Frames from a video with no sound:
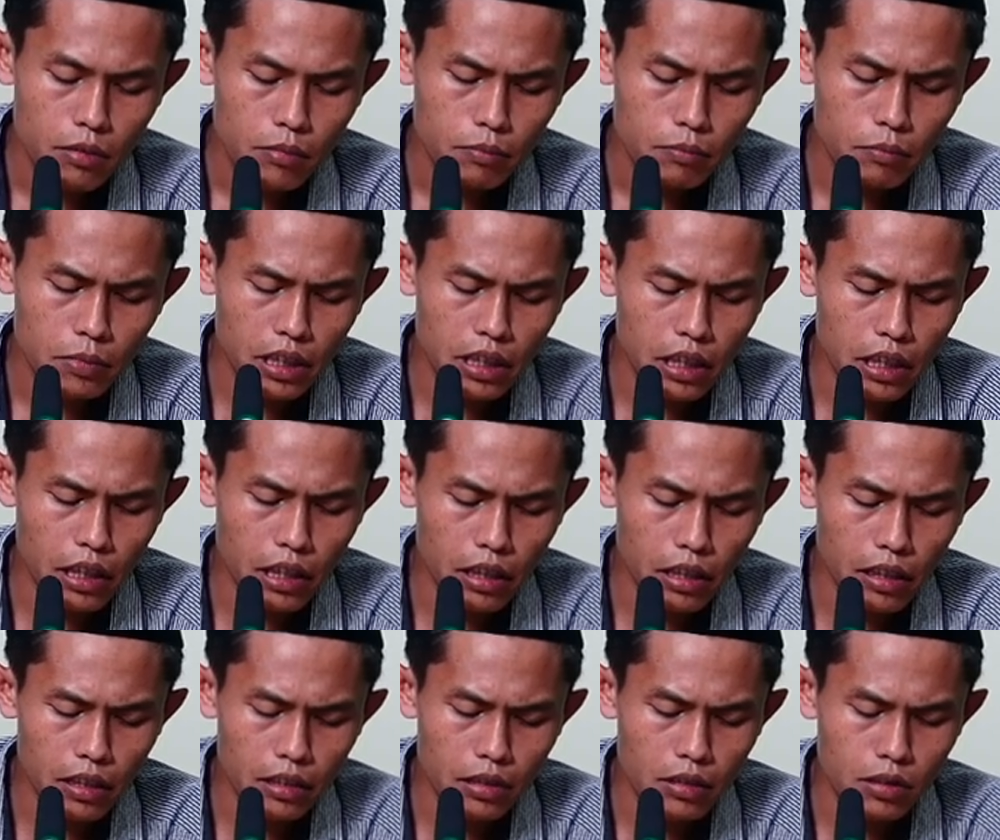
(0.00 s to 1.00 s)

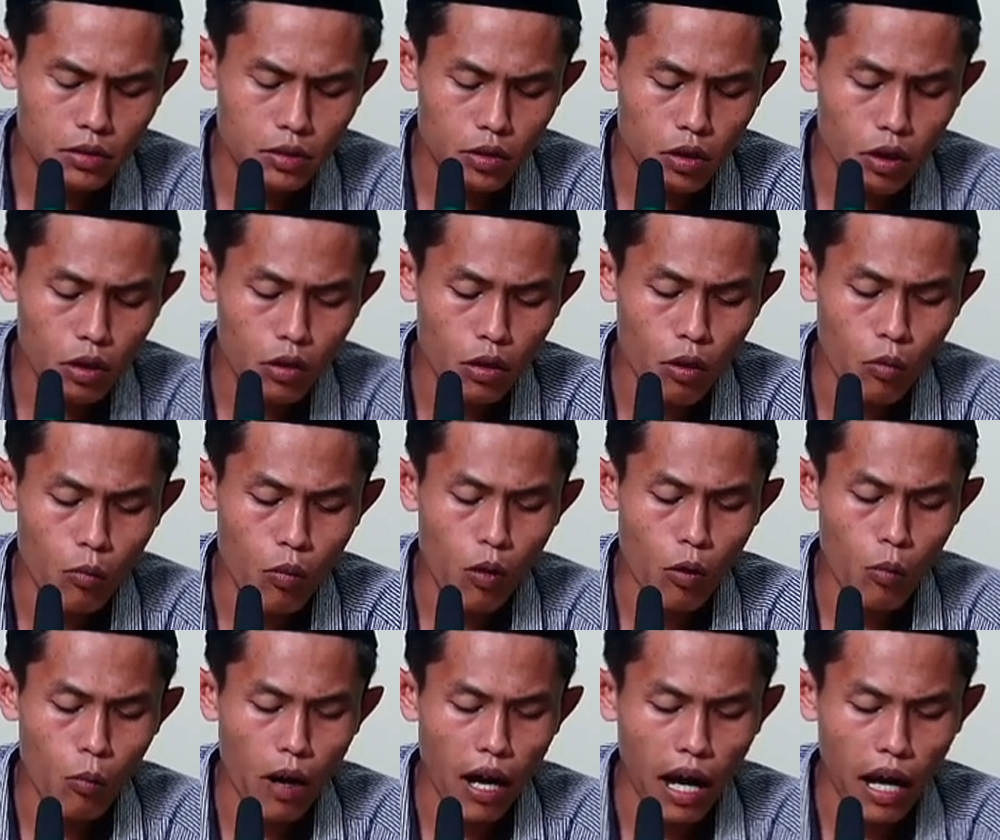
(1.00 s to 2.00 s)
mikir cara
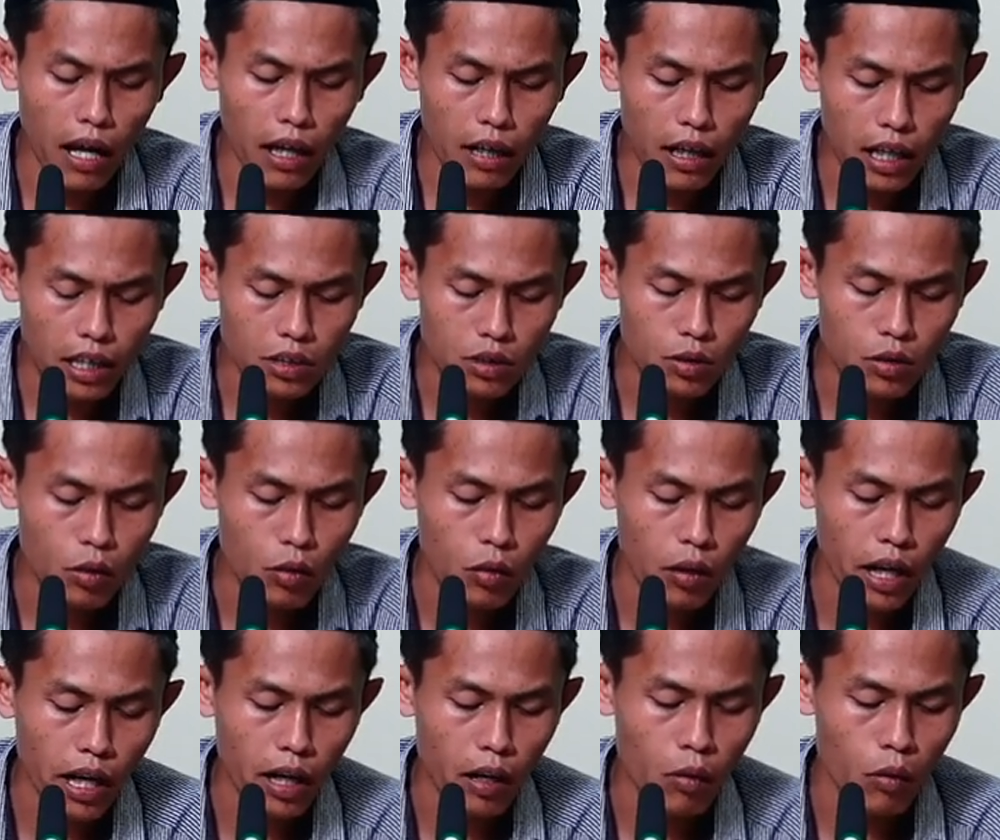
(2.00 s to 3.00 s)
wong waras
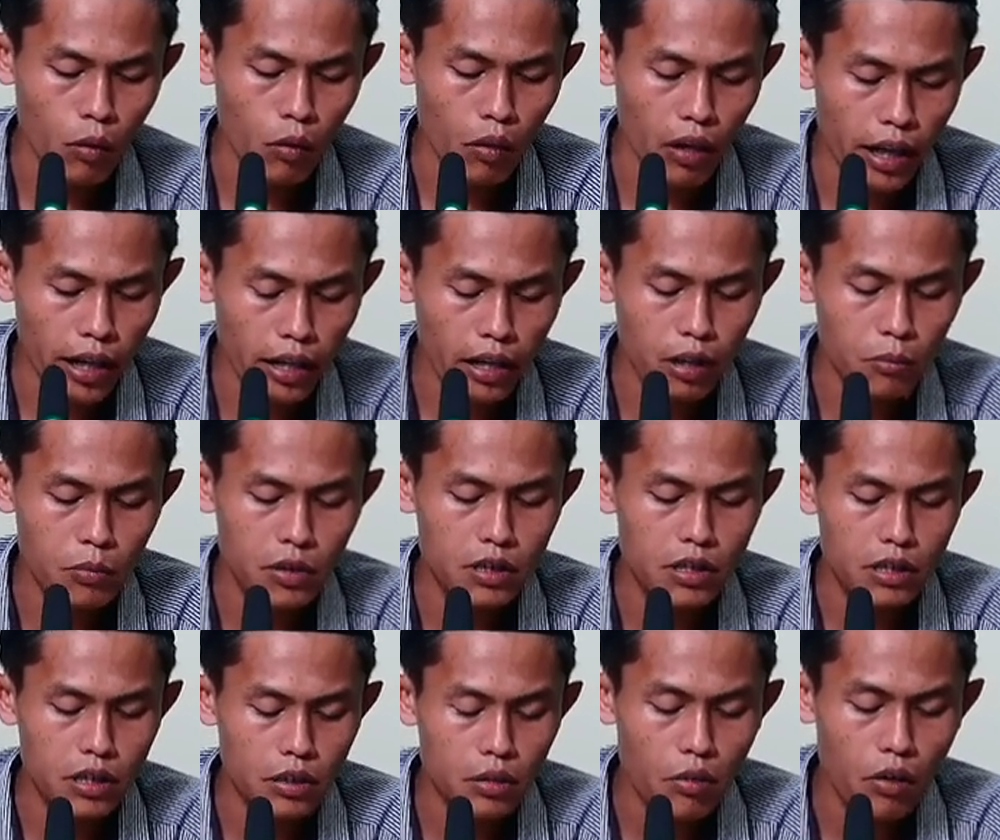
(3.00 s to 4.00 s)
golek-golek ki
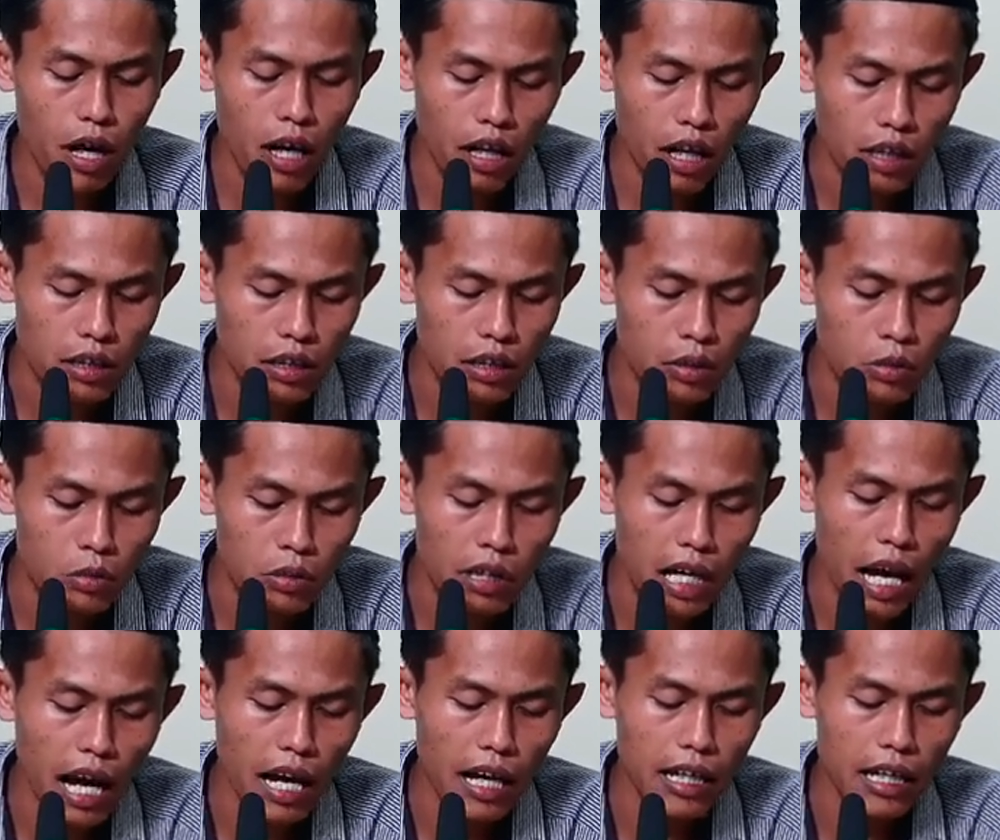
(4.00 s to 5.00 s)
mesti kok arak
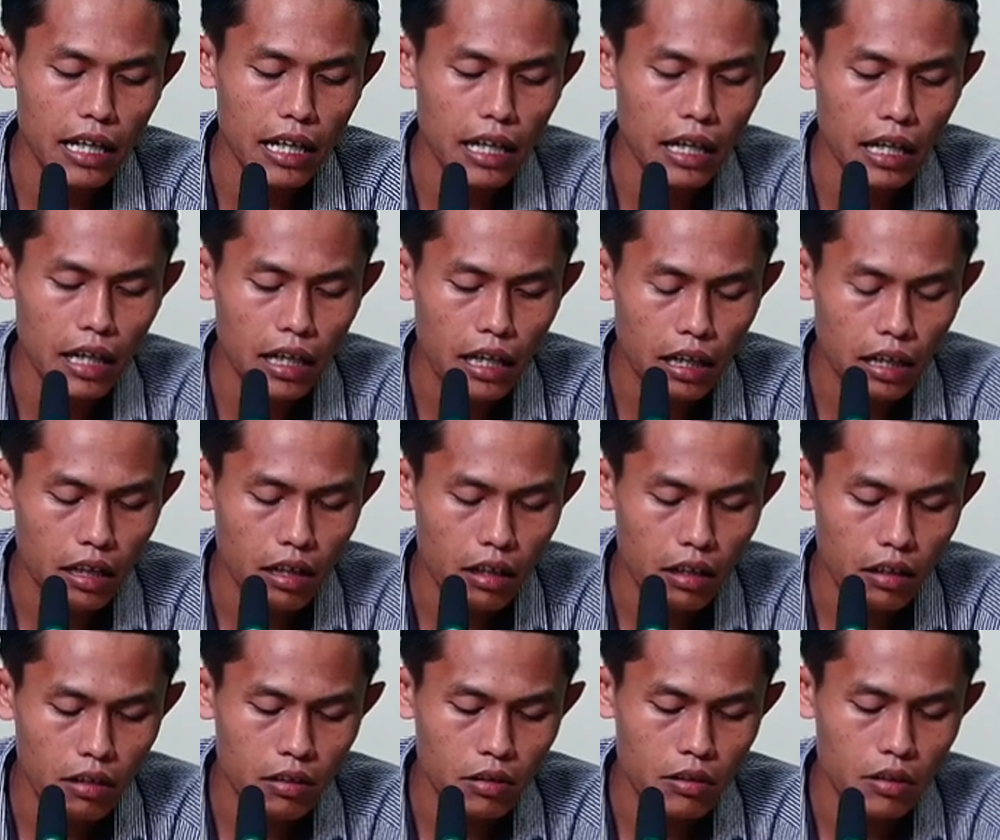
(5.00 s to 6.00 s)
digunake
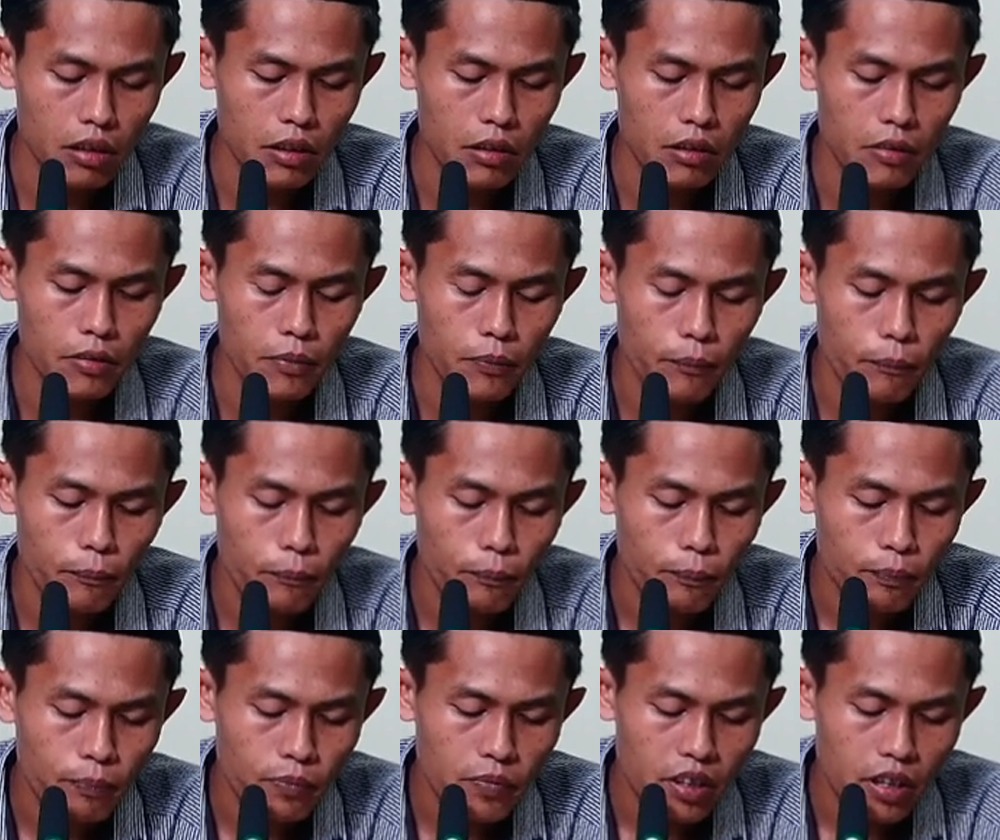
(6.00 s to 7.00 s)
ngoten
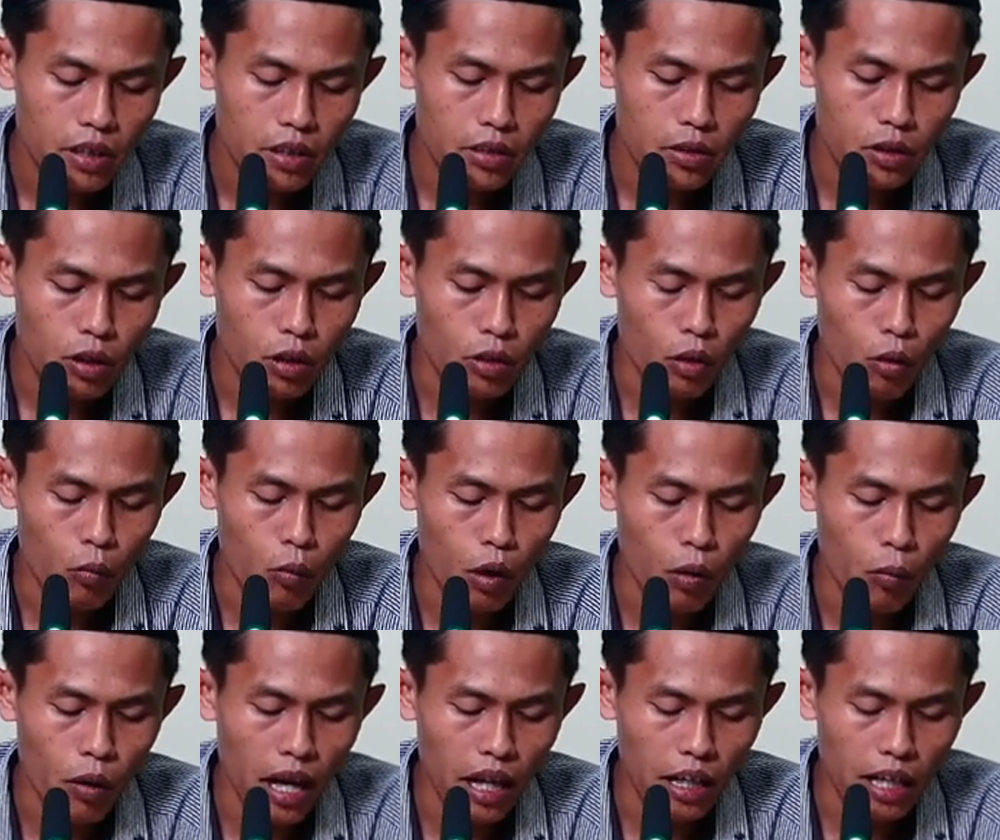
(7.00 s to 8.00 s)
cara
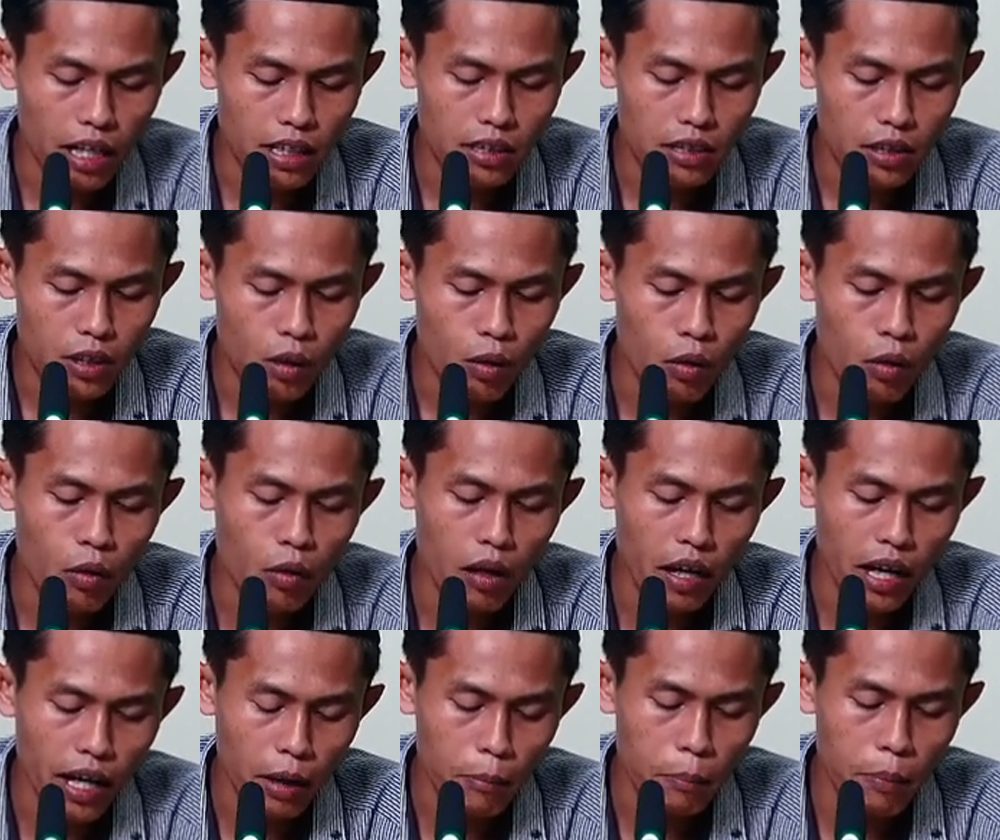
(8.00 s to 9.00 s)
wong waras
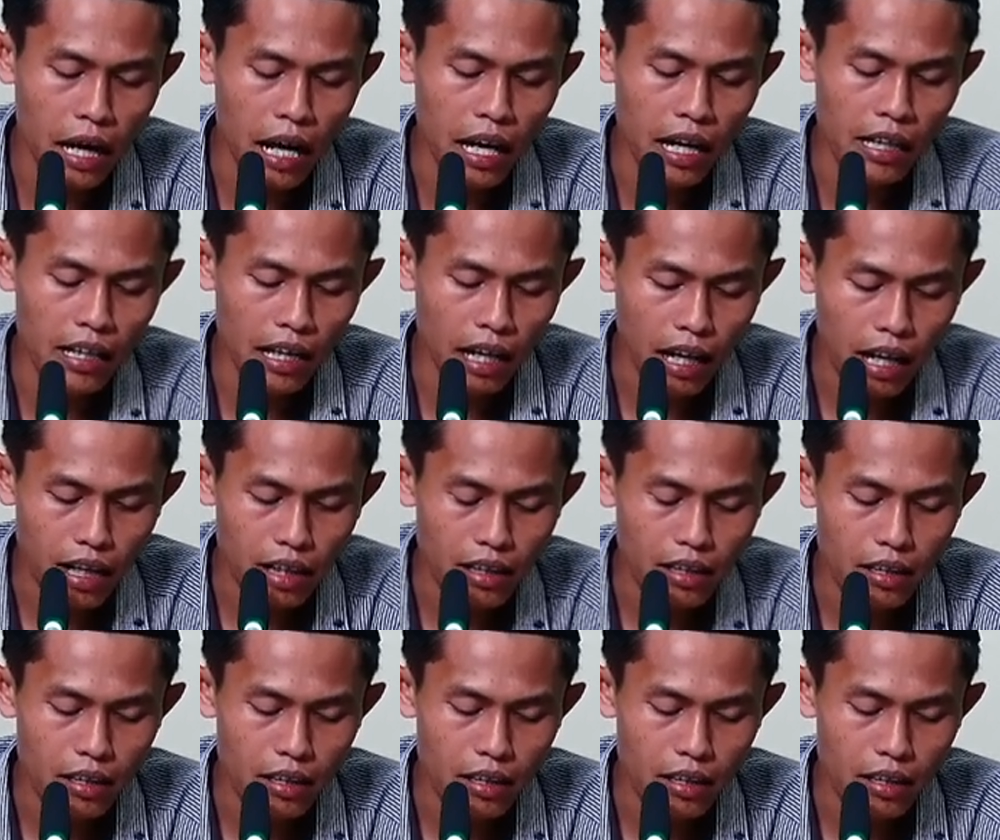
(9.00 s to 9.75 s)
golek barang